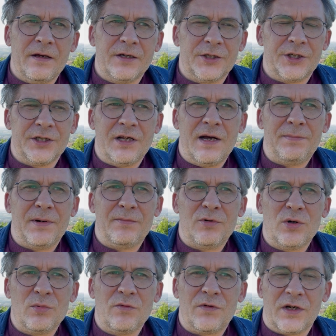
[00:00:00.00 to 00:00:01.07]
Жена,
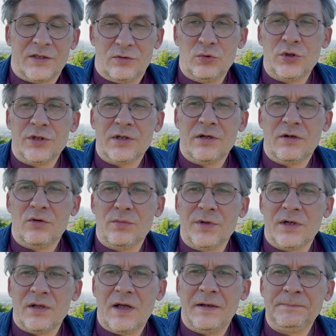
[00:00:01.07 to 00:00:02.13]
по-моему, француженка,
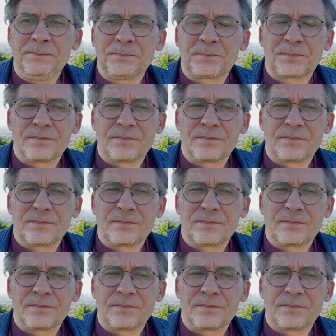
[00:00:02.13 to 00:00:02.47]
умерла